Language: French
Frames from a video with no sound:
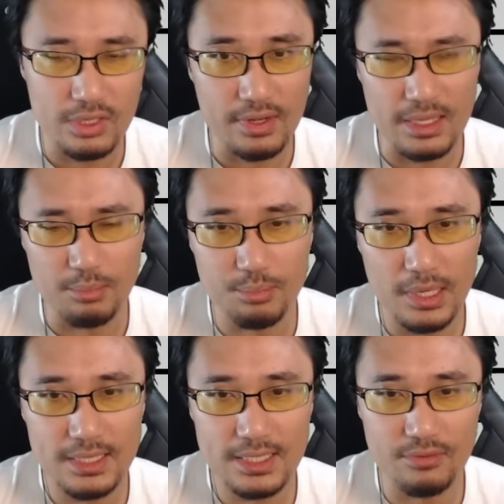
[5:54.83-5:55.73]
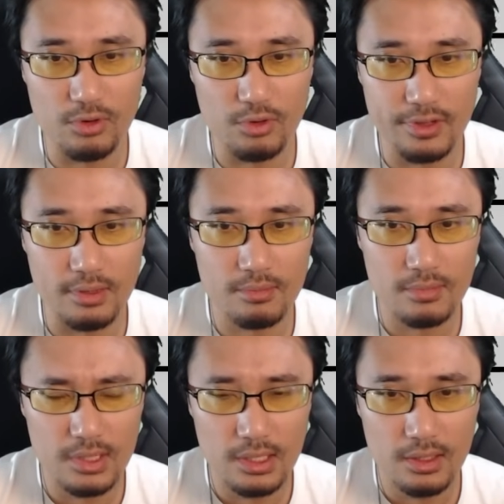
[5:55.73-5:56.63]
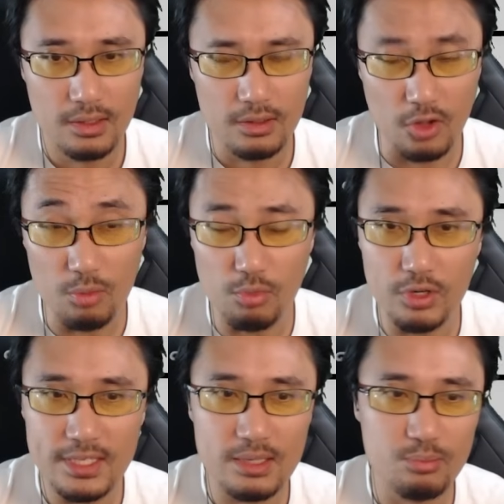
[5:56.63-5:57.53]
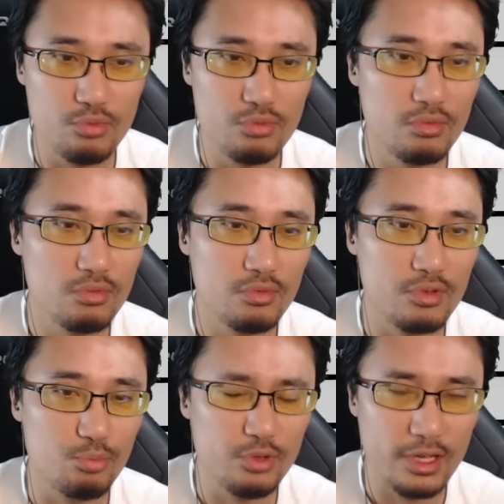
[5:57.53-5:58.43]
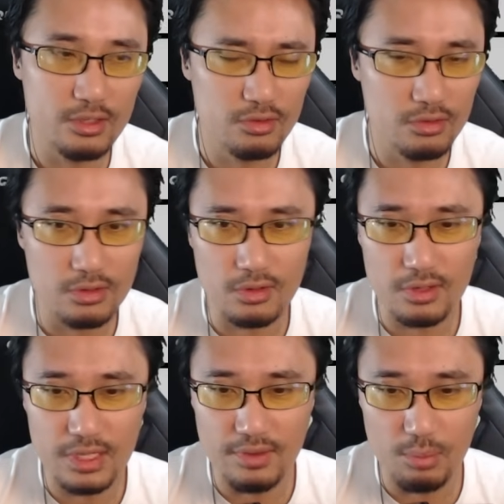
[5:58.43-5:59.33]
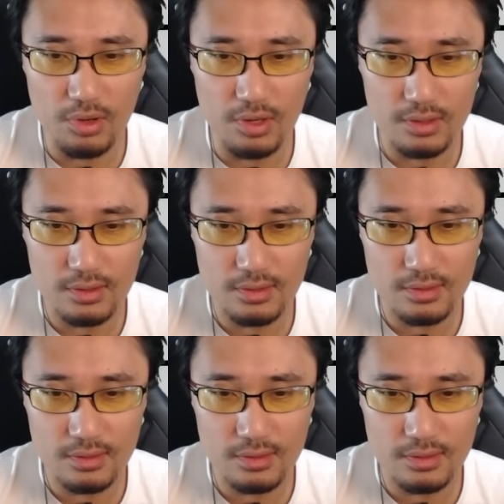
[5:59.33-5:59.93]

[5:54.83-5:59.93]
Bon, ça va, il tape pas si fort que ça. Non, Broly, c'est plus, c'est plus une red zone euh, qui fait peur. Hein.